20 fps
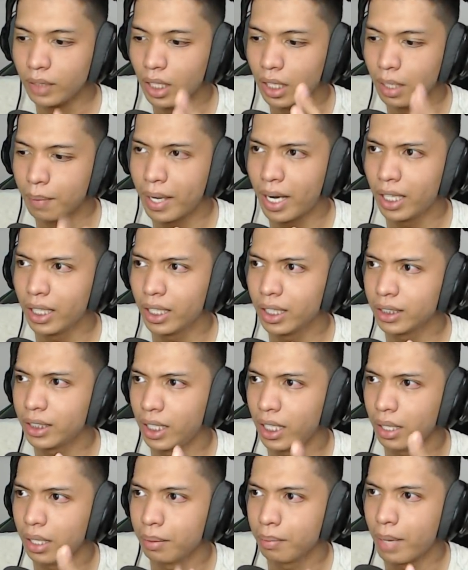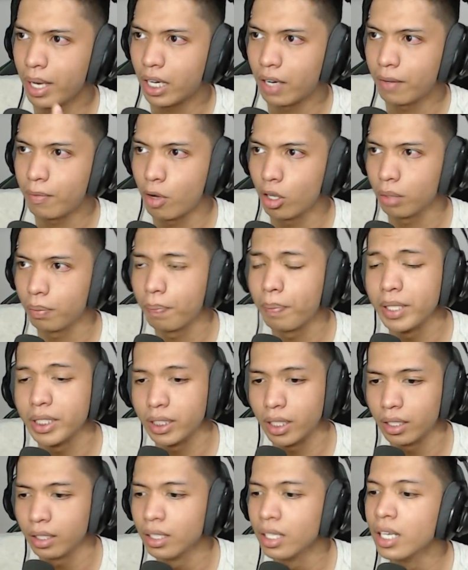kembali lagi ke sini Minecraft mod
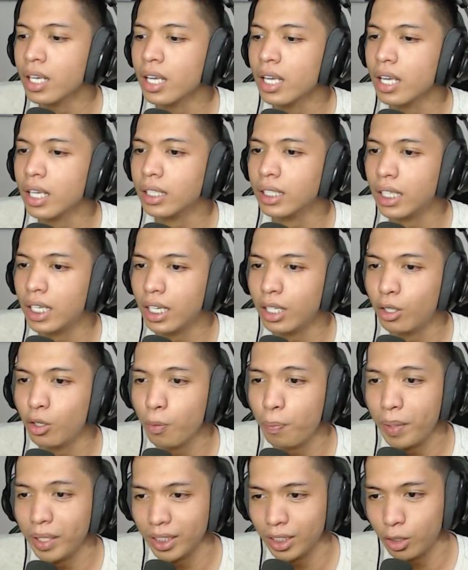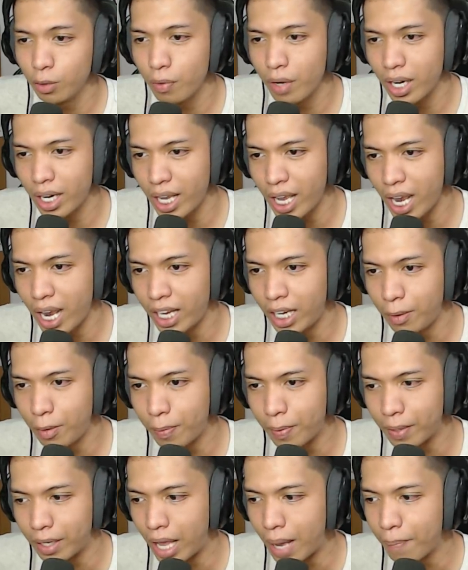piston jadi dulu piston tuh warnanya yang ini
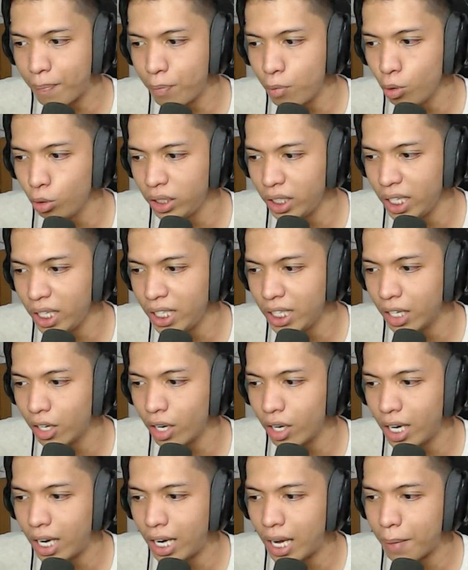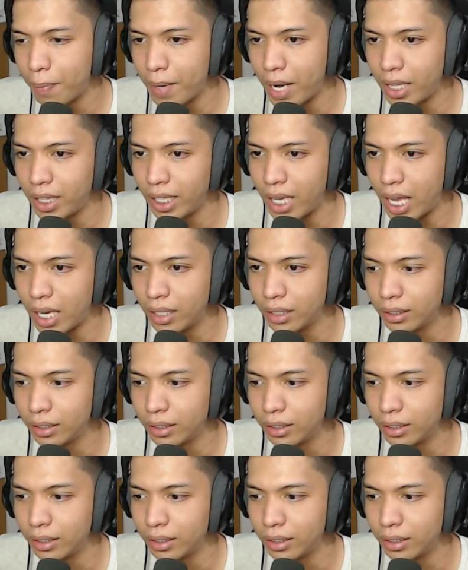people yang putih ini kalau kalian lihat perhatikan